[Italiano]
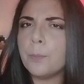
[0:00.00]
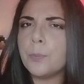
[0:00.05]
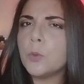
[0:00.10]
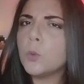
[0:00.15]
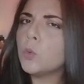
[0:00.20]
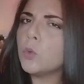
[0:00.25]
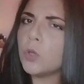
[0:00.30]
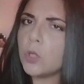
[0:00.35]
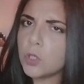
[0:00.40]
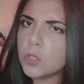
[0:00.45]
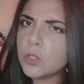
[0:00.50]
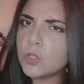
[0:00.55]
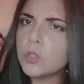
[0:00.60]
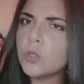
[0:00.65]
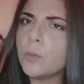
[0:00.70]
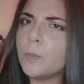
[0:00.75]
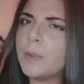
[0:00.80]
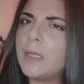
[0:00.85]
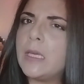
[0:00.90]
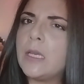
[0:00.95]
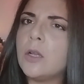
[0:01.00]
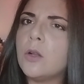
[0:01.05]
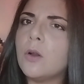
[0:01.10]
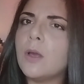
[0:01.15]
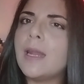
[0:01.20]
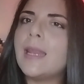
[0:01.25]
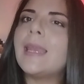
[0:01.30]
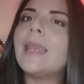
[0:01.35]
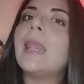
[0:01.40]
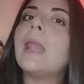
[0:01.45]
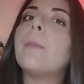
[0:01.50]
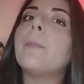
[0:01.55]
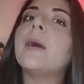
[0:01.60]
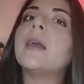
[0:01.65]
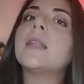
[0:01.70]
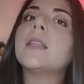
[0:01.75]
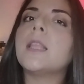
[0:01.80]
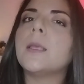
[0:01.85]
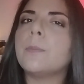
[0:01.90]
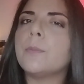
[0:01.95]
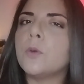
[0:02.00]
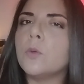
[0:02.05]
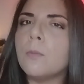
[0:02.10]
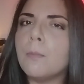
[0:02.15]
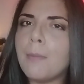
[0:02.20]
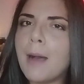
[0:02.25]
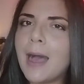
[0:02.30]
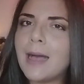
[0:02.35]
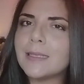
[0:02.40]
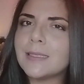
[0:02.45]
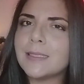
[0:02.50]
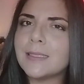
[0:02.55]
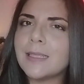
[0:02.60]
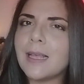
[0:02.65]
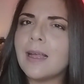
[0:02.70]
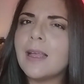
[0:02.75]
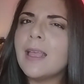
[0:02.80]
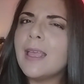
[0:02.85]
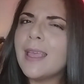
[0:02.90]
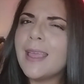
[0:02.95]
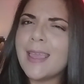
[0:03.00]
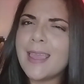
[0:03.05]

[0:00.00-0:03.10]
piuttosto piccola nella parte più bassa